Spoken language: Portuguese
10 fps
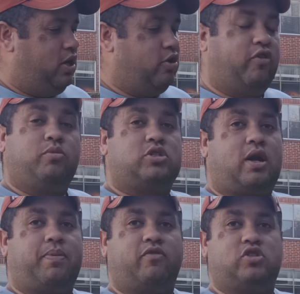E eu vou
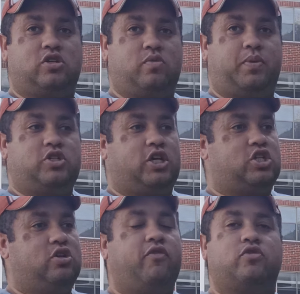mostrar para vocês o
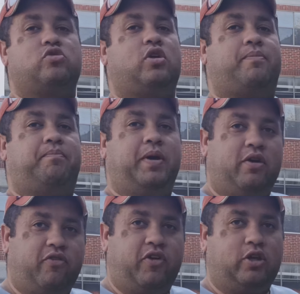projetinho, funciona
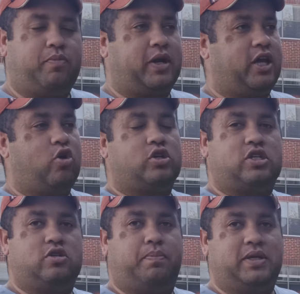perfeito para quem
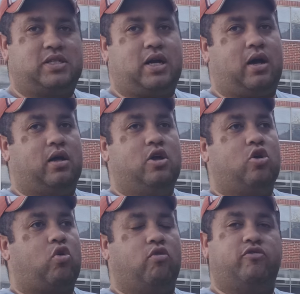gosta de pescar
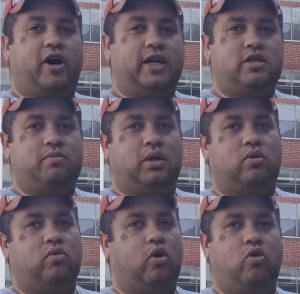com vara de
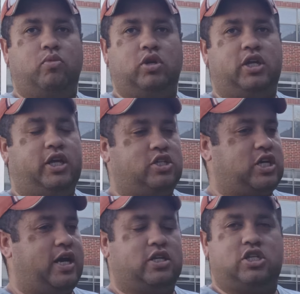mão ou mulinete,
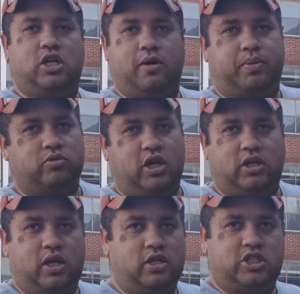carretilha, ponteiro
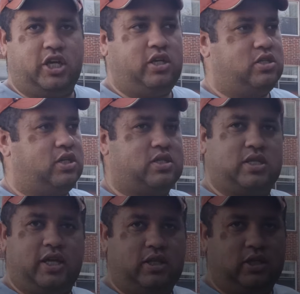inteligente,
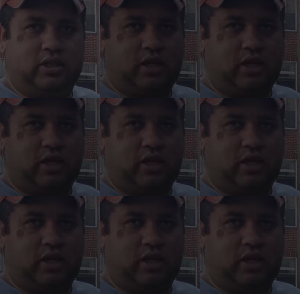etc e